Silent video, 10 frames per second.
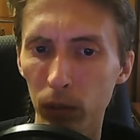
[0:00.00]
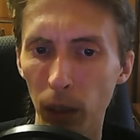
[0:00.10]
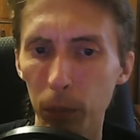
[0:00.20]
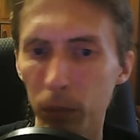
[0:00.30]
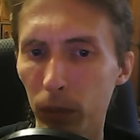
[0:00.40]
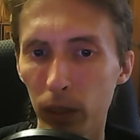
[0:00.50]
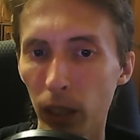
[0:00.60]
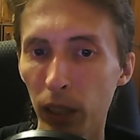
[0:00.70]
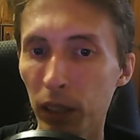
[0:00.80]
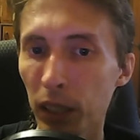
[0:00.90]

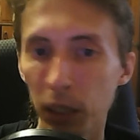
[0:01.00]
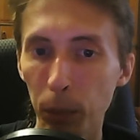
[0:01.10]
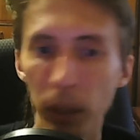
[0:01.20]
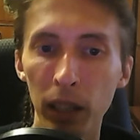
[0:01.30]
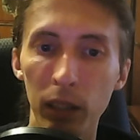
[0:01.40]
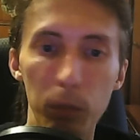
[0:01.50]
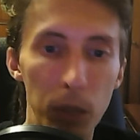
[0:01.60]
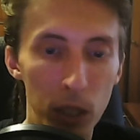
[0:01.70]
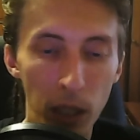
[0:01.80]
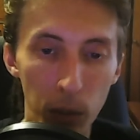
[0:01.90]
там на 10 порядков
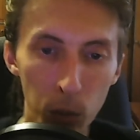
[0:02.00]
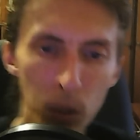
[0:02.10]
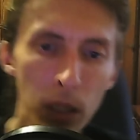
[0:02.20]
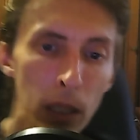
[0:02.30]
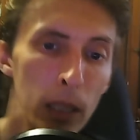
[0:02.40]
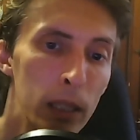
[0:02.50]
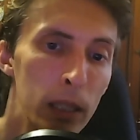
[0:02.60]
меньше графона,